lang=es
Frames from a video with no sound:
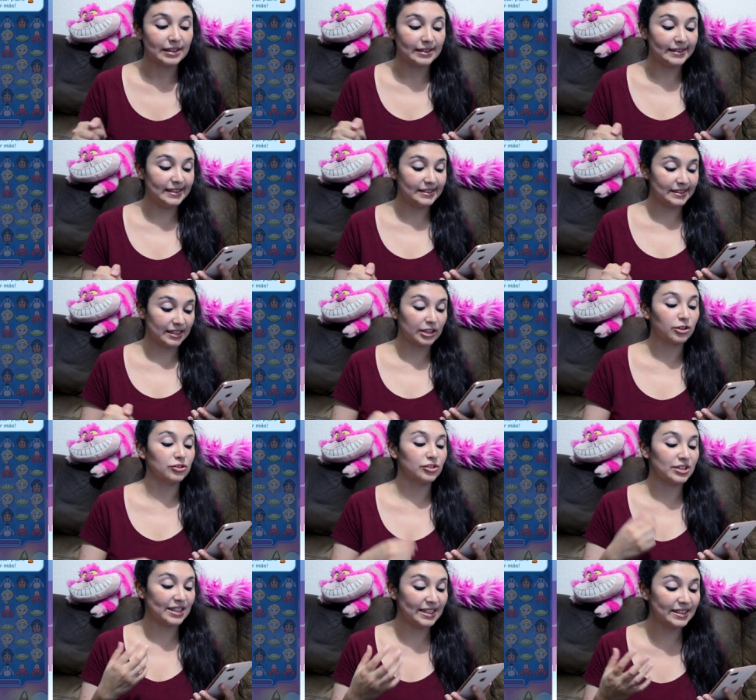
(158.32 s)
Dice,
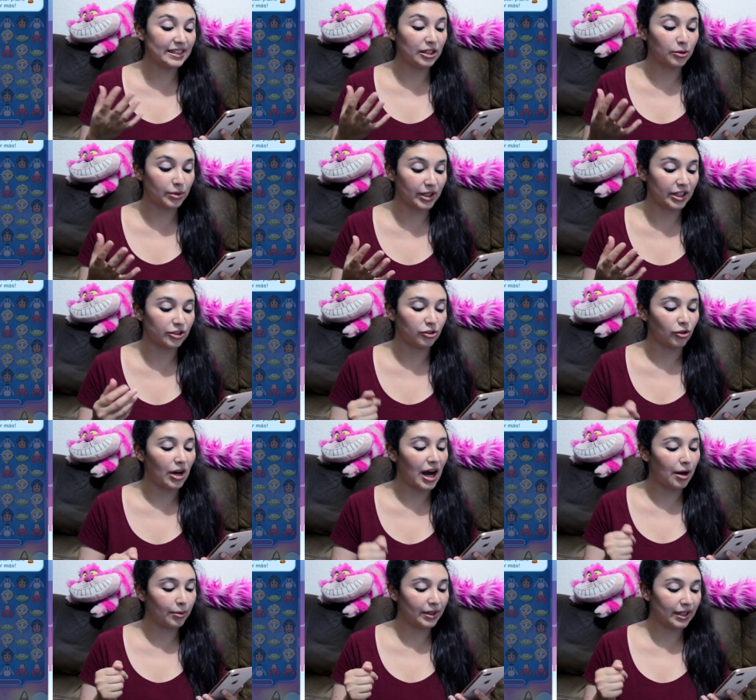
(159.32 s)
conseguiste el objeto,
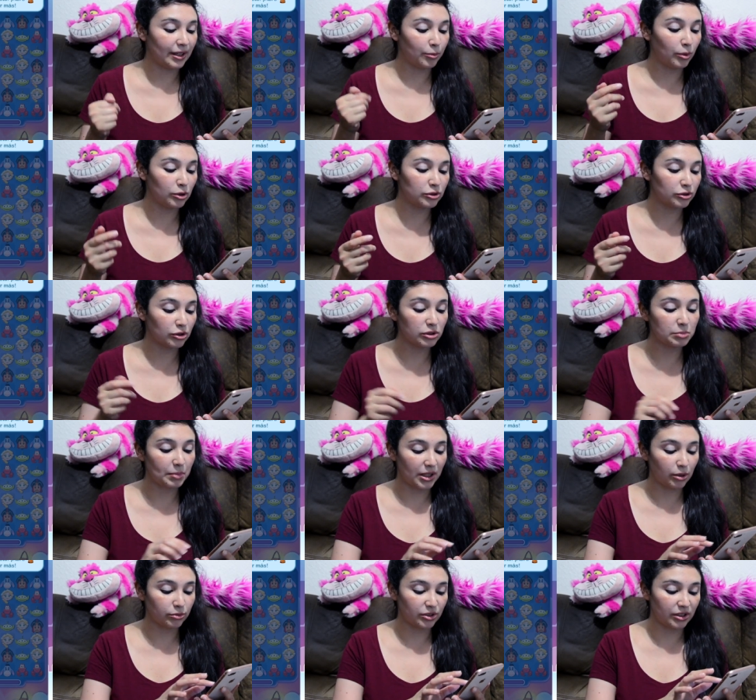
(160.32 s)
abre bolsos
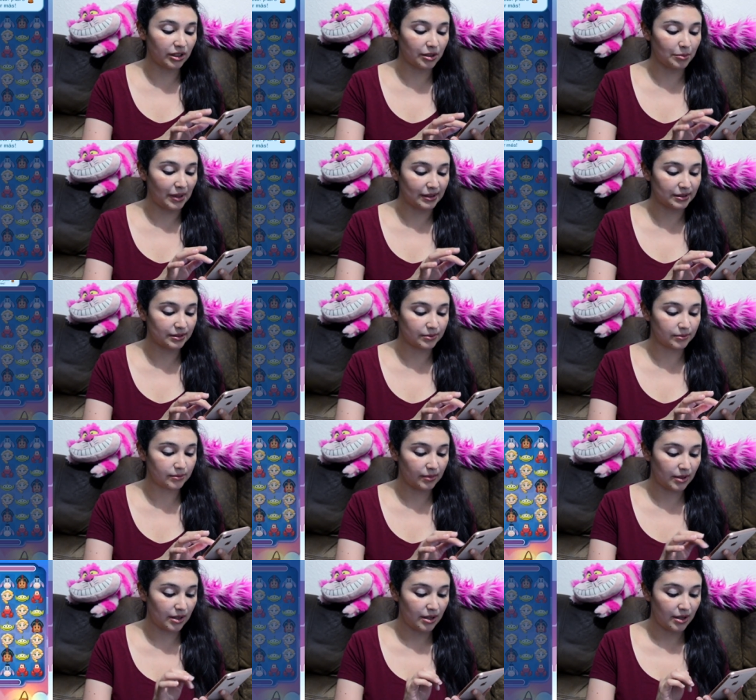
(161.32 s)
para obtener más.
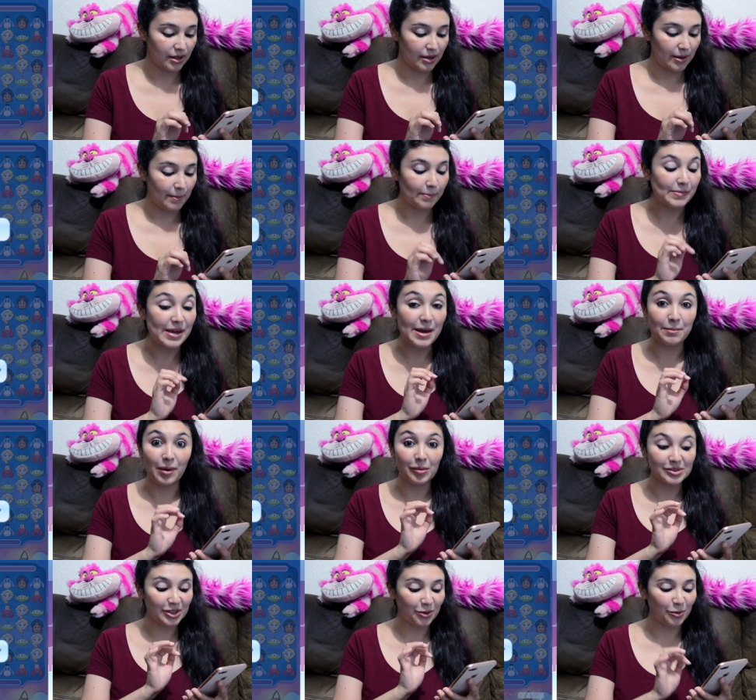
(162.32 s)
Bien,
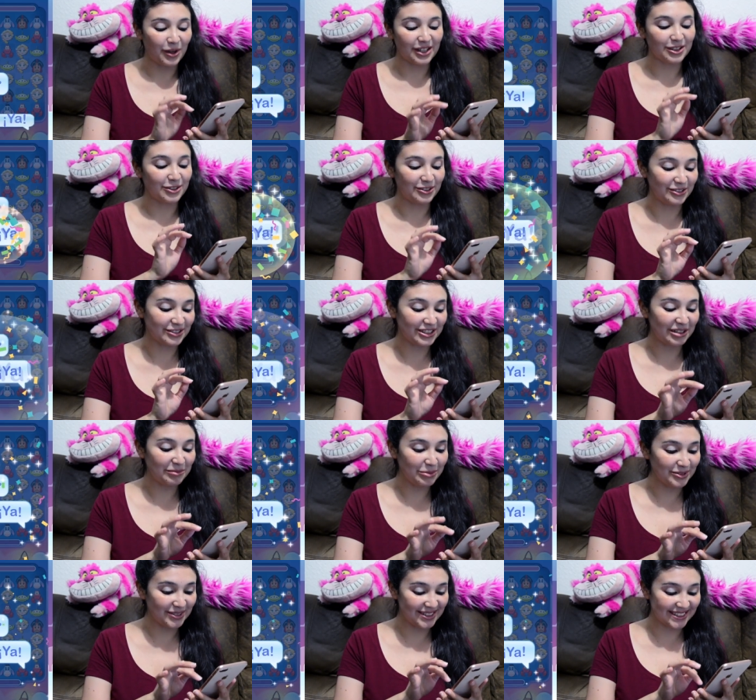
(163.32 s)
vamos a jugar con
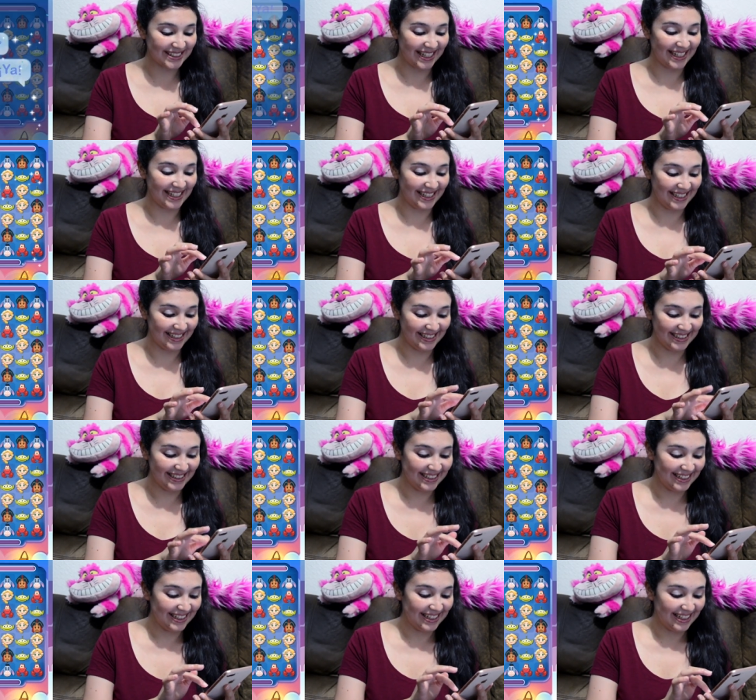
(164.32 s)
Rapunzel.
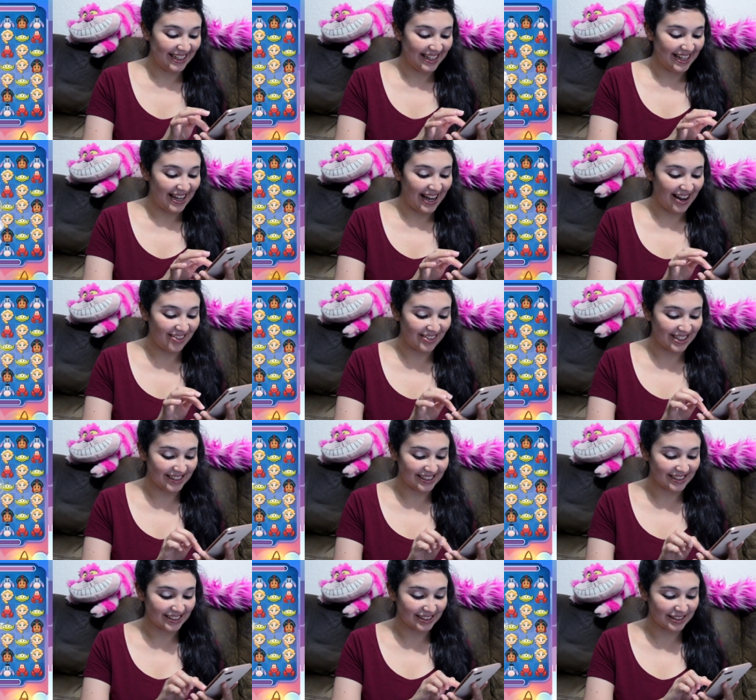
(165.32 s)
A ver
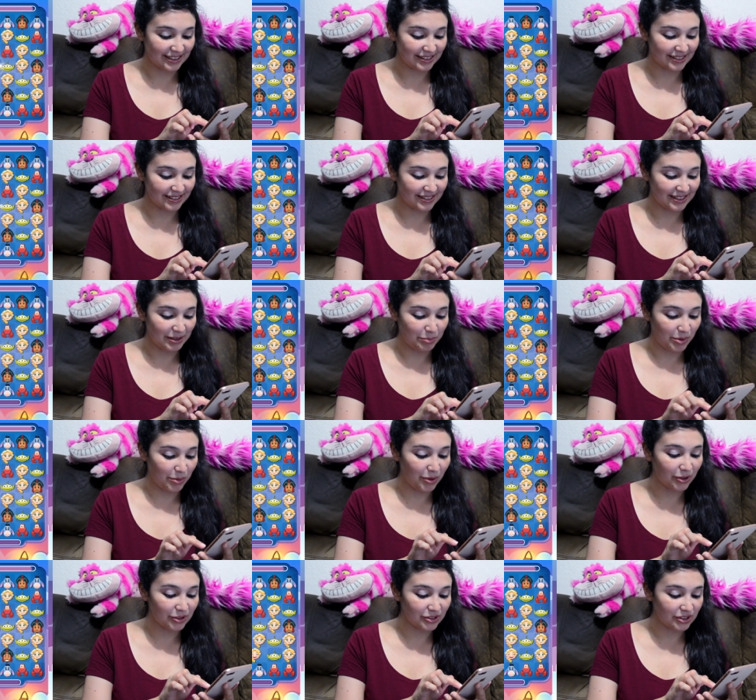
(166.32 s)
si
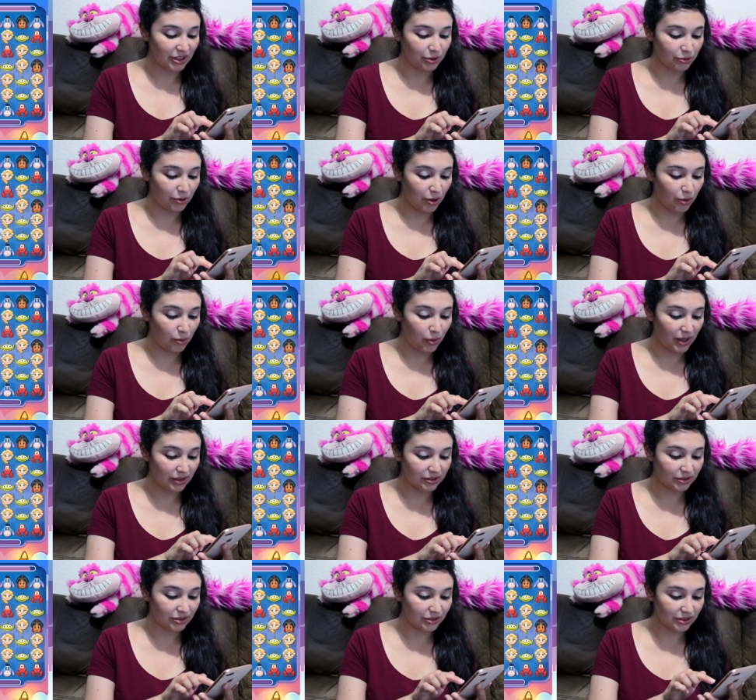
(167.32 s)
podemos conseguir unos
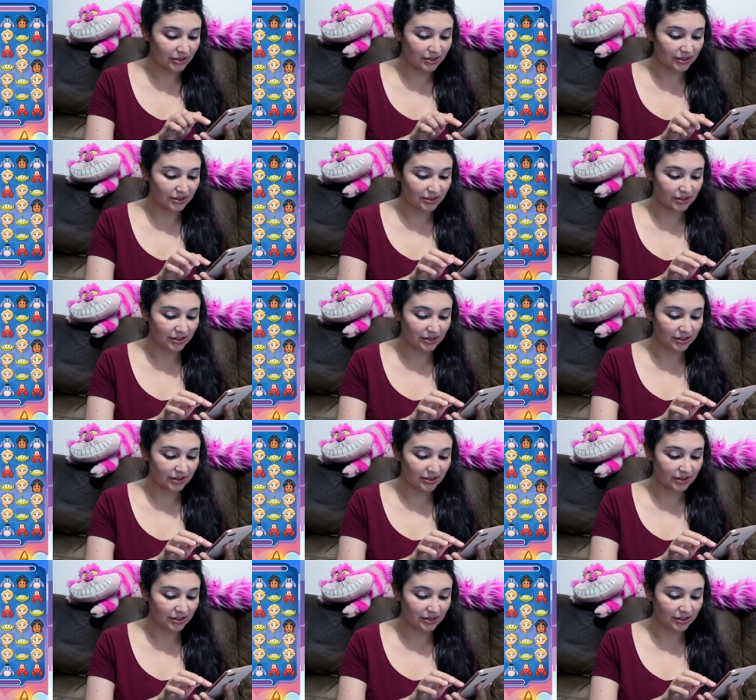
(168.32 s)
cuantos.